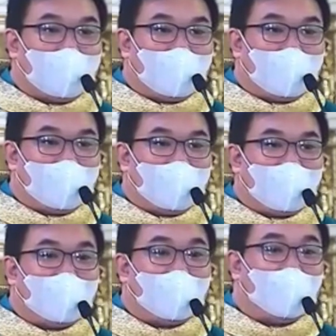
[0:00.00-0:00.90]
Ganun
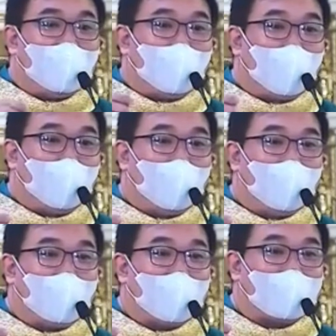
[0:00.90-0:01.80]
po
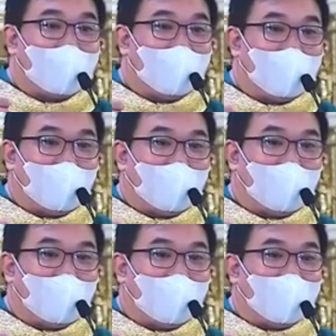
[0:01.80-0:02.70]
katindi
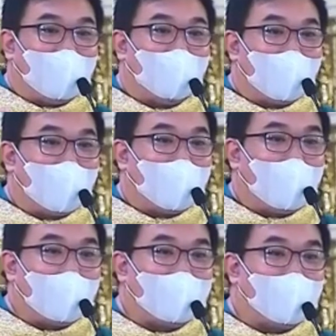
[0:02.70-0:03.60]
yung epekto
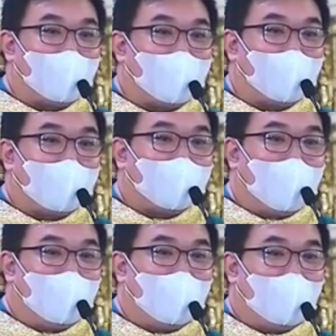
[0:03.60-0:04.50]
ng
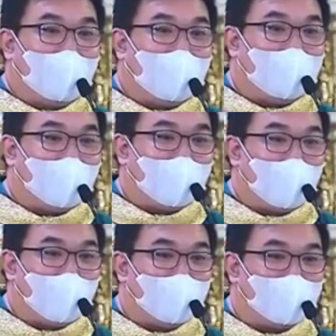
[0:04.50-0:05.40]
pagmamahal ng
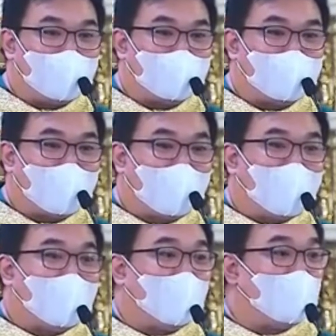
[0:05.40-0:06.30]
Diyos doon
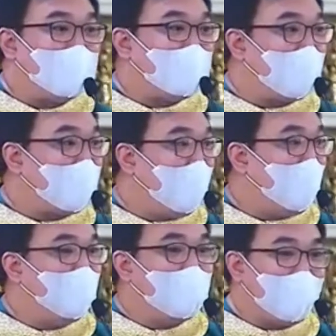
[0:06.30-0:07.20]
sa taong
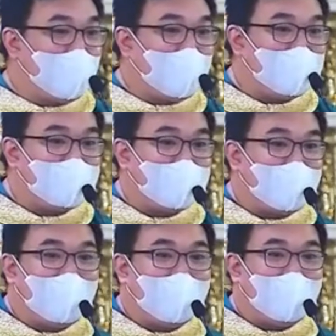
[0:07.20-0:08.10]
nagkasala.
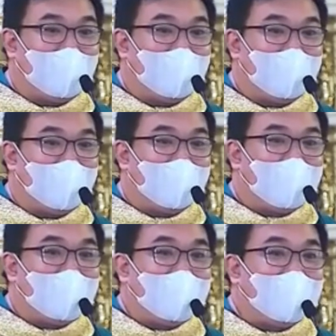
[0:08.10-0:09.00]

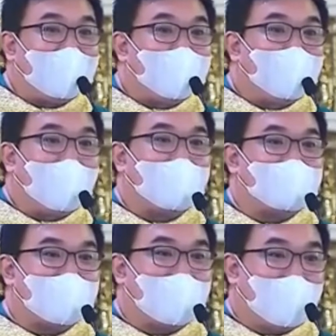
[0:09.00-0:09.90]
Higit pa sa
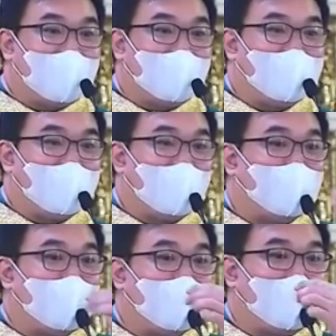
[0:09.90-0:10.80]
kaya niyang ibigay
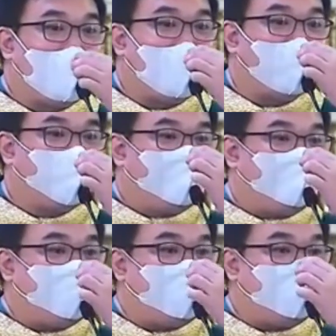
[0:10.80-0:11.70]
ang
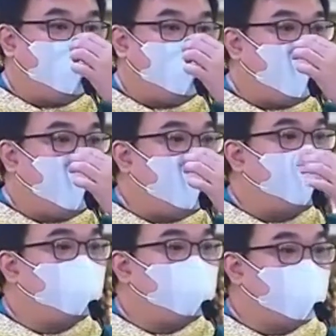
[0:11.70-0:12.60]
ipinangako niyang
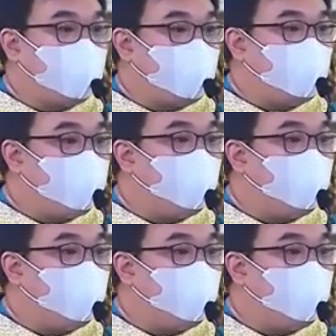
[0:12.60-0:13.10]
ibabalik